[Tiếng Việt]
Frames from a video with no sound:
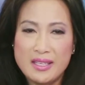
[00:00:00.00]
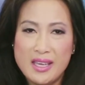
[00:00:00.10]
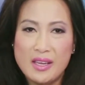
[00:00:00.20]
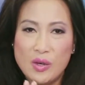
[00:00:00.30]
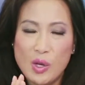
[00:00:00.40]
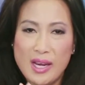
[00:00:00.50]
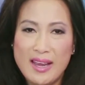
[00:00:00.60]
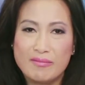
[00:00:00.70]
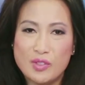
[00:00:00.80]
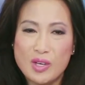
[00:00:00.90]
gì nó
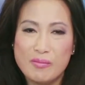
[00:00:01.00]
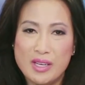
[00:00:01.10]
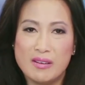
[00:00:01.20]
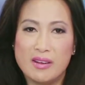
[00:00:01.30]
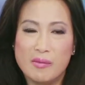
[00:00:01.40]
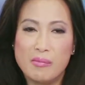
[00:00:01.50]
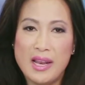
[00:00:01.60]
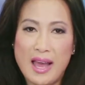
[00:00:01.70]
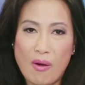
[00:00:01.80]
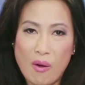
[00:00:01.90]
làm cho mình bị
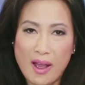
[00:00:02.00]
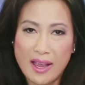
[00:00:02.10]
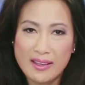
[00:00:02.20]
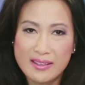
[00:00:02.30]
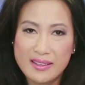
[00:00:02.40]
lão hóa